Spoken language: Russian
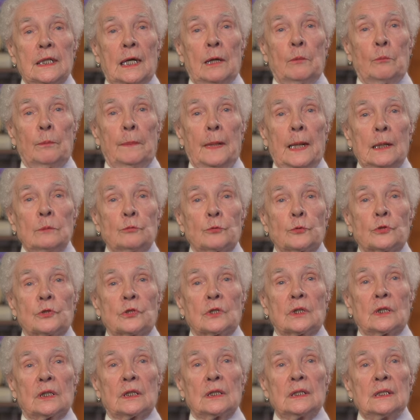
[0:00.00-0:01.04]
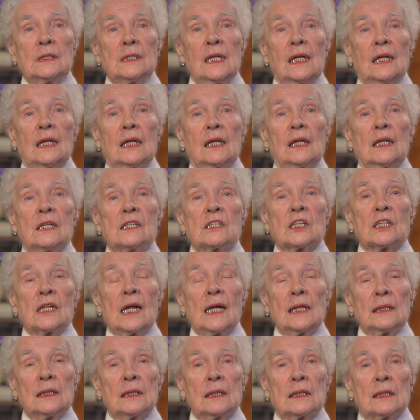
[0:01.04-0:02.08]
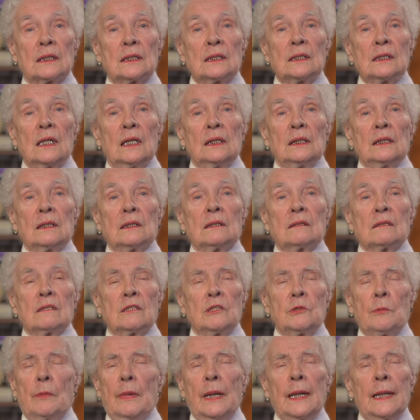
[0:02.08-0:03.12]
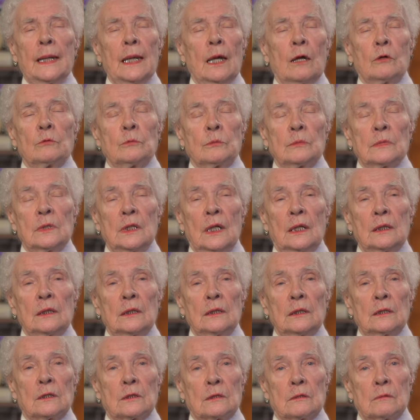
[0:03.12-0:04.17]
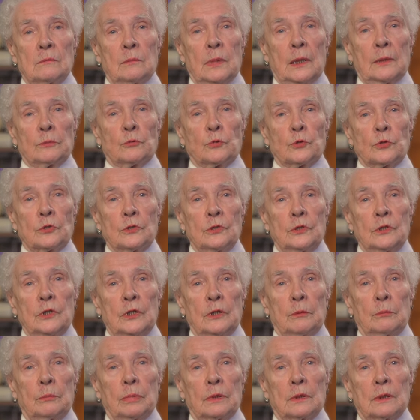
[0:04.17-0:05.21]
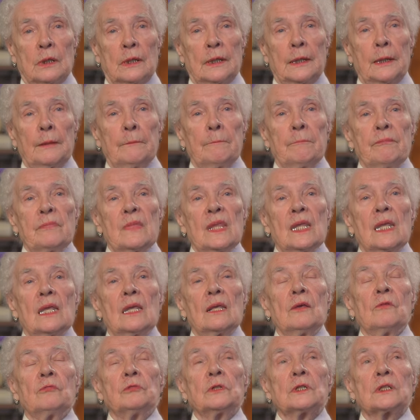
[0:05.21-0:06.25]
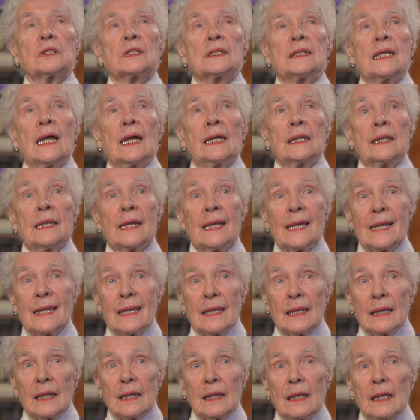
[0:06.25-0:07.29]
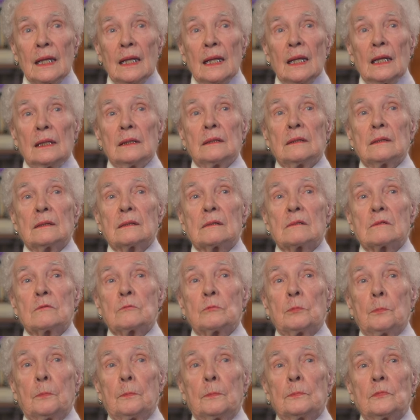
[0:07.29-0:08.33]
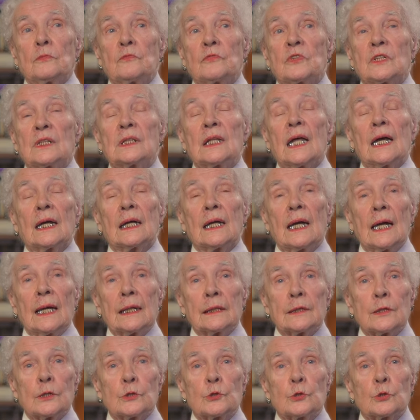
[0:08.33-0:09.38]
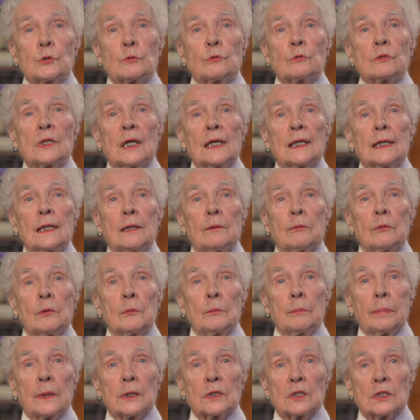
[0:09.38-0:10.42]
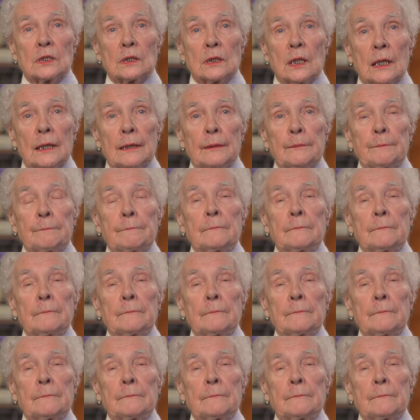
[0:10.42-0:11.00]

там бабушка лежала Э, ну, не моя, у меня нет, бабушки не было. И вот я ей э, взяла карточку, за хлебом пошла,